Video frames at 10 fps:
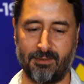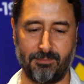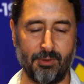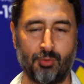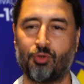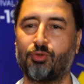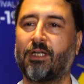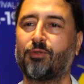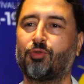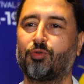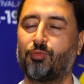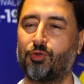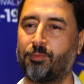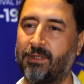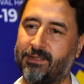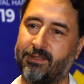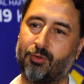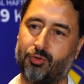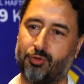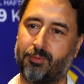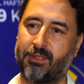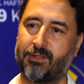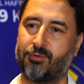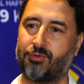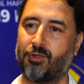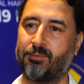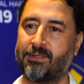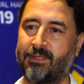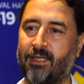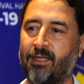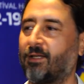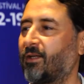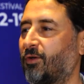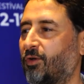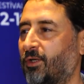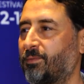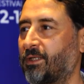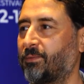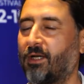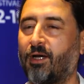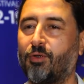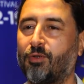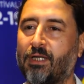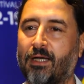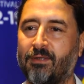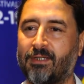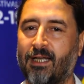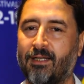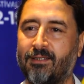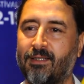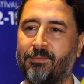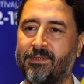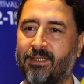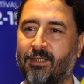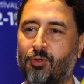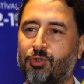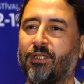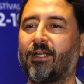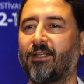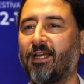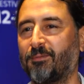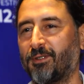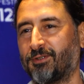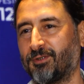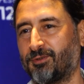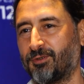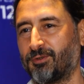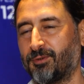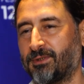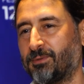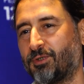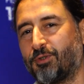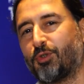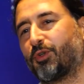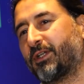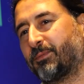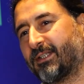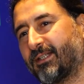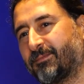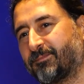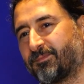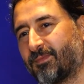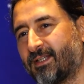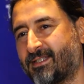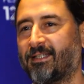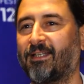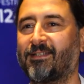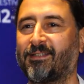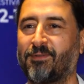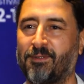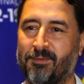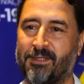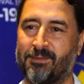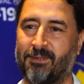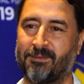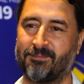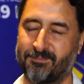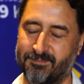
bir ucundan tutmuş bir işi götürmeye çalışıyor. Biz de böyle bize bir alo davet geldiğinde biz de koşarak gelmeye çalışıyoruz. Bizim için çok kıymetli. Doğru. Kısadan istekiniz. Peki teşekkür